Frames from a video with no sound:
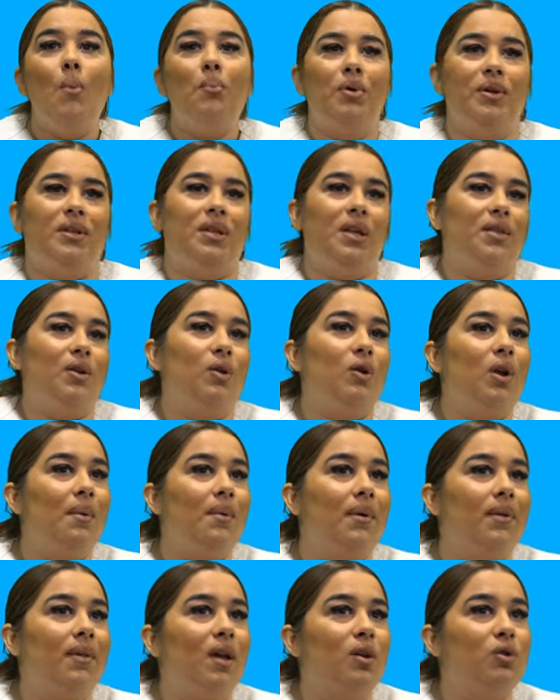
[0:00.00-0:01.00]
Pues te digo la
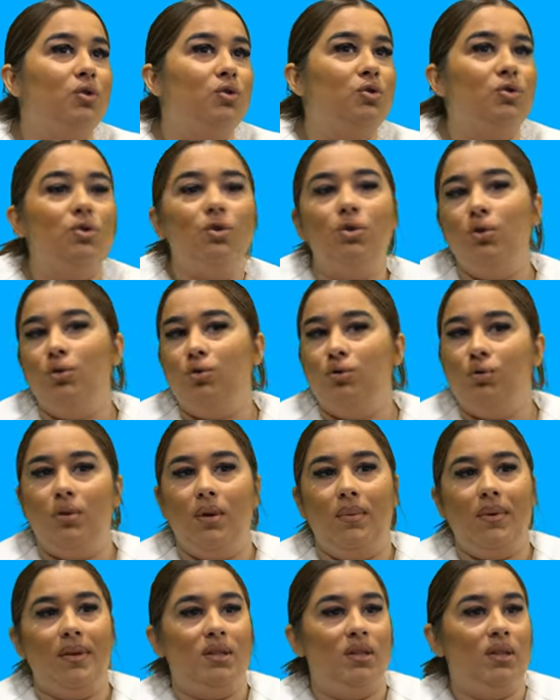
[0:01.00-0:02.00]
verdad, yo no
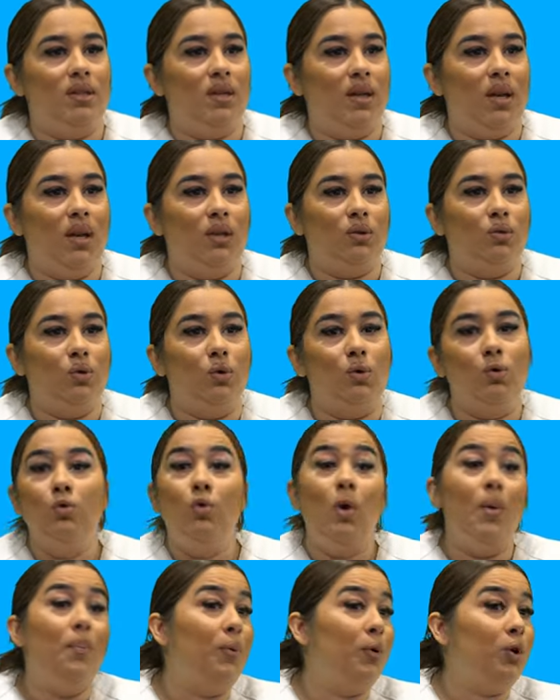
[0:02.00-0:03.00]
estudié bachillerato.
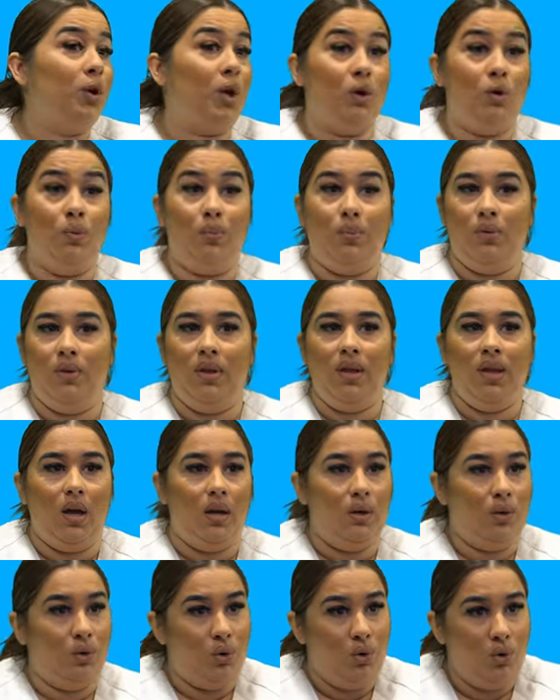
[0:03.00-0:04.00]
No es porque no
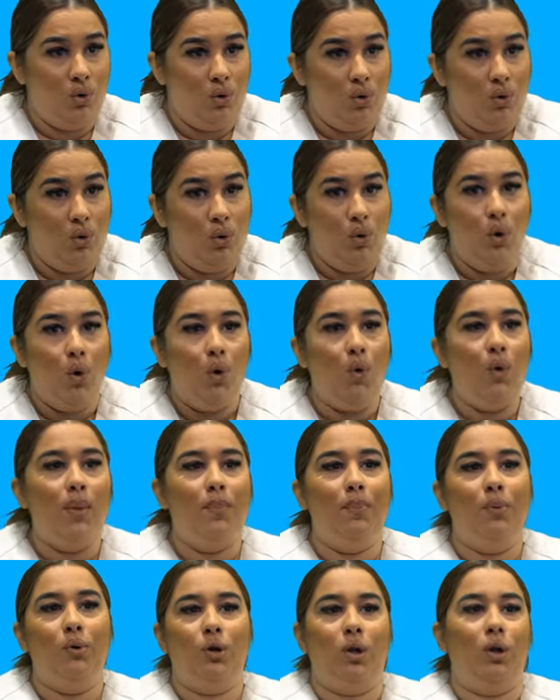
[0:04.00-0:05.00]
podía, no. O
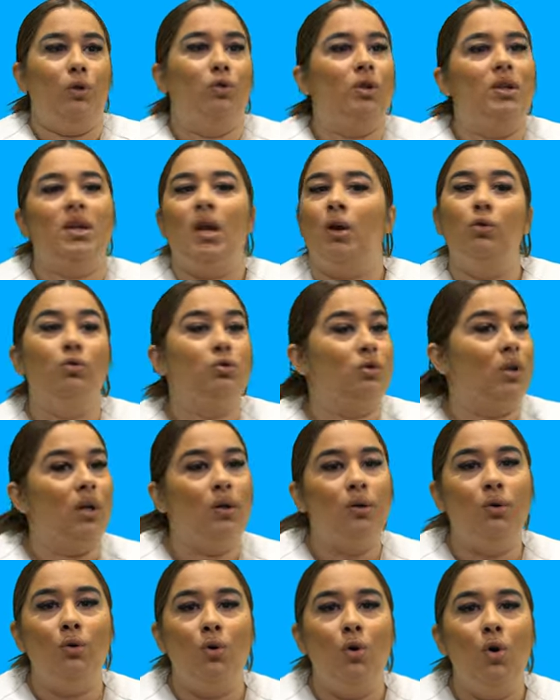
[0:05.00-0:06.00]
es porque no tenía
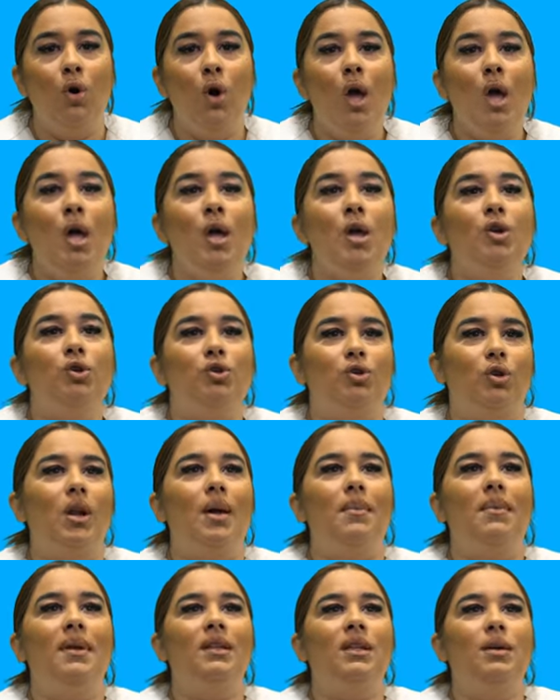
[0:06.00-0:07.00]
nota, no.
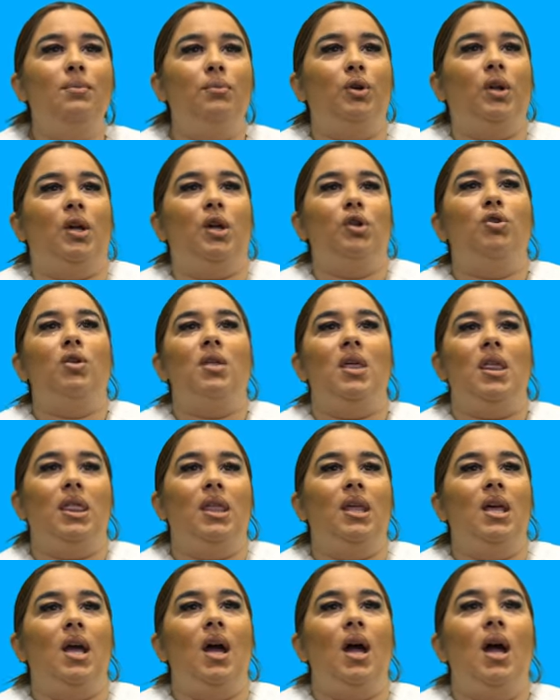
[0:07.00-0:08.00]
Solamente porque yo
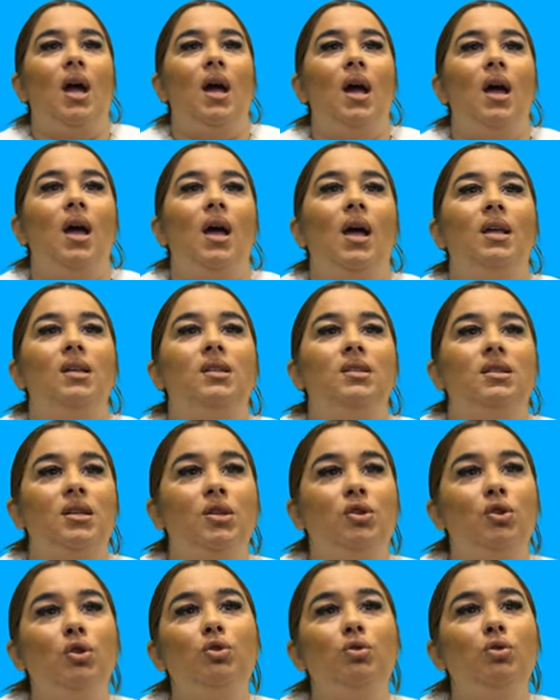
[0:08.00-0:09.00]
decía,
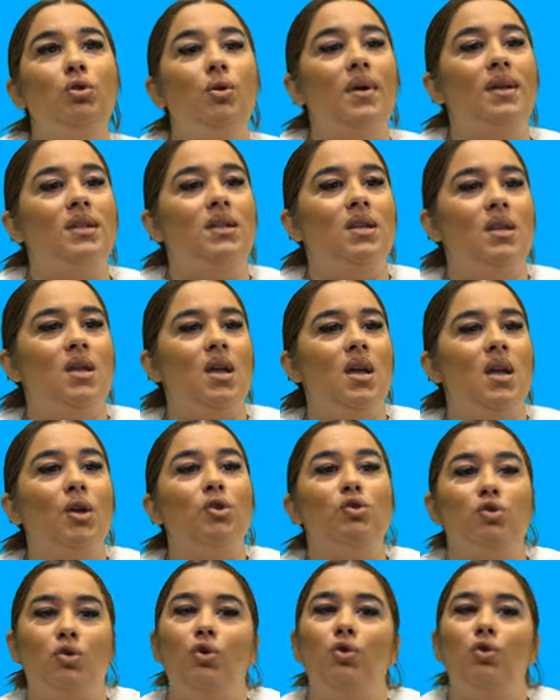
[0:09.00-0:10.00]
si yo estudio bachiller,
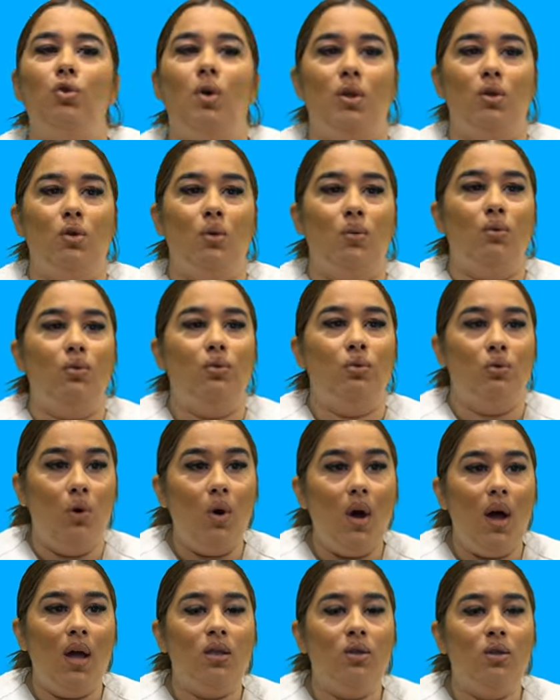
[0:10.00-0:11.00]
son dos años,
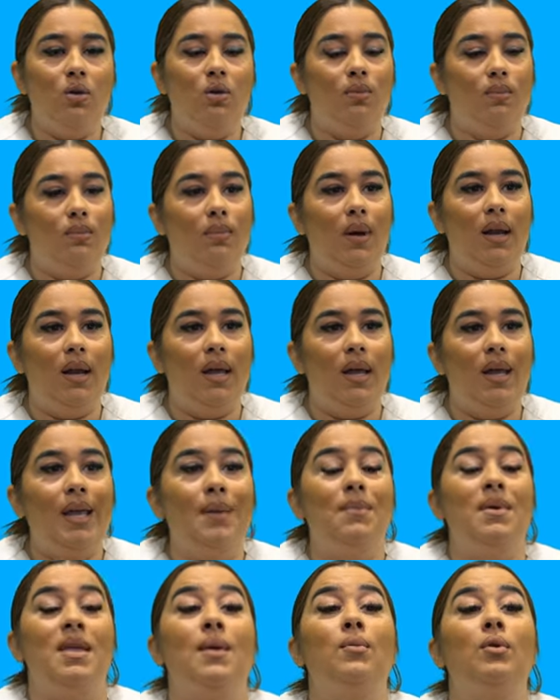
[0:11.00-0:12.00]
dos años, ¿vale?
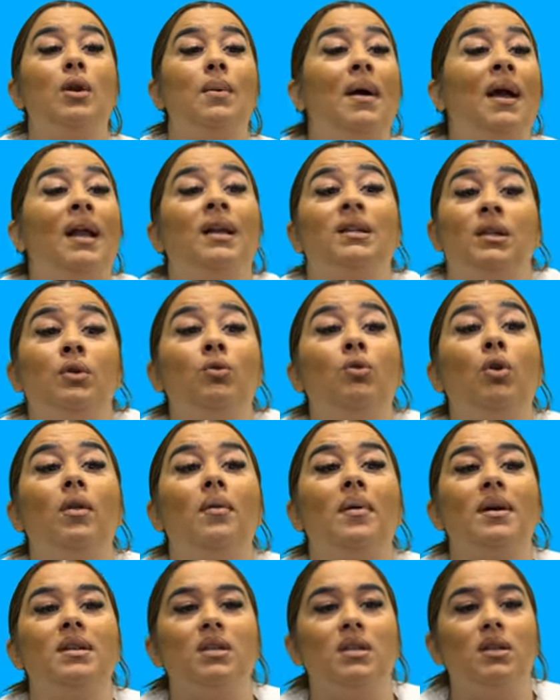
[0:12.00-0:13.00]
Y me llevo nada más que el título
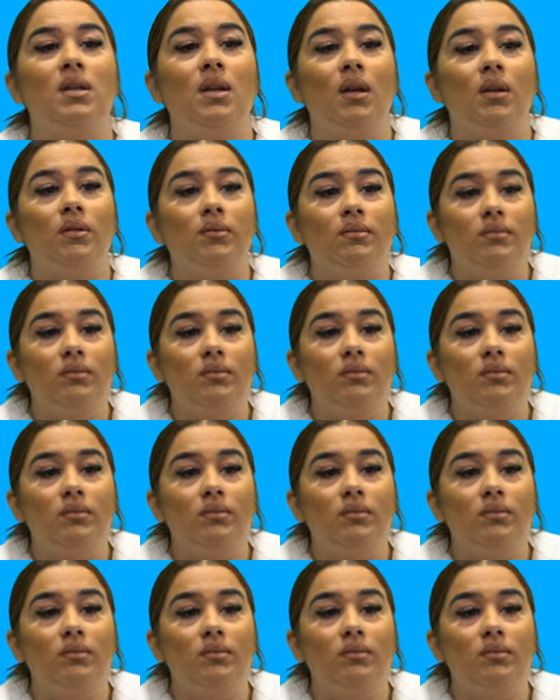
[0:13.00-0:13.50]
de bachiller.